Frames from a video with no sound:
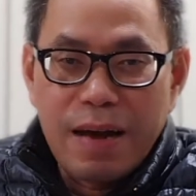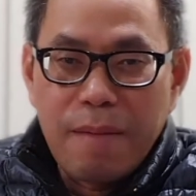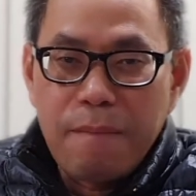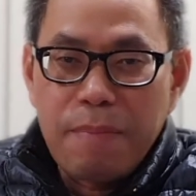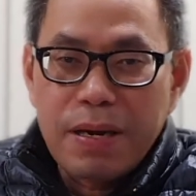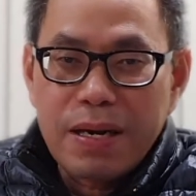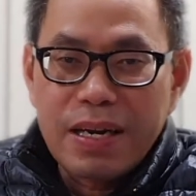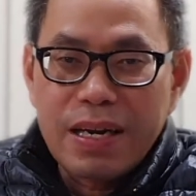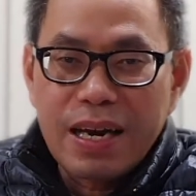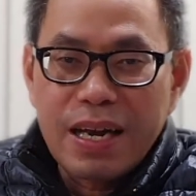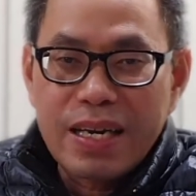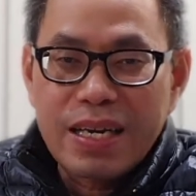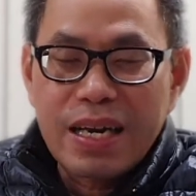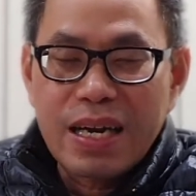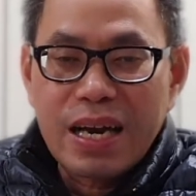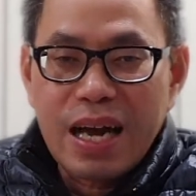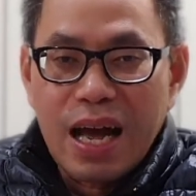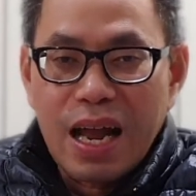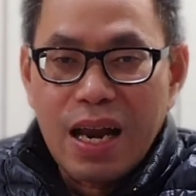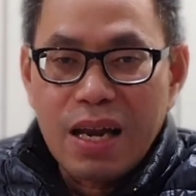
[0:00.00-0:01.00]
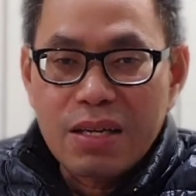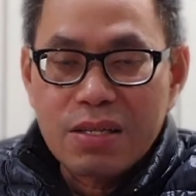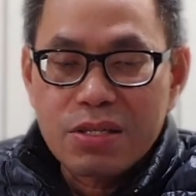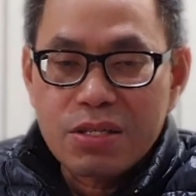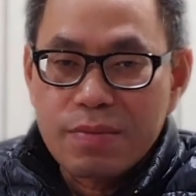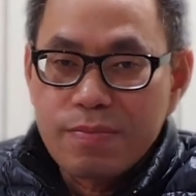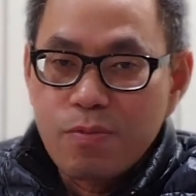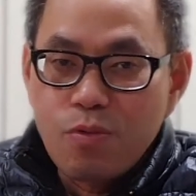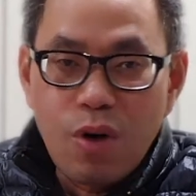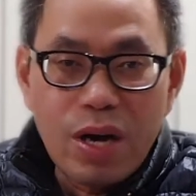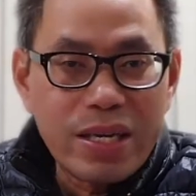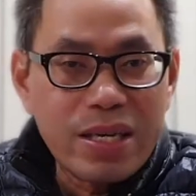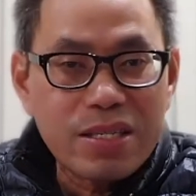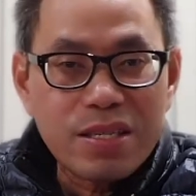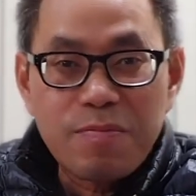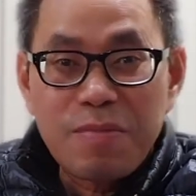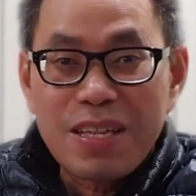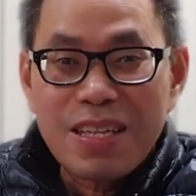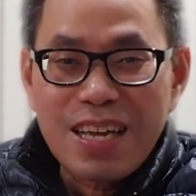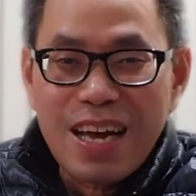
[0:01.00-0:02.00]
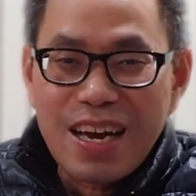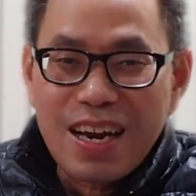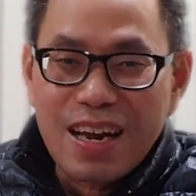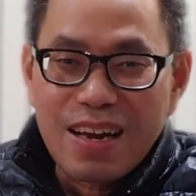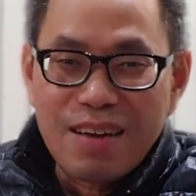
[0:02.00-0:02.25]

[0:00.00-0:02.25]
yang bernilai kekal. Semuanya sementara.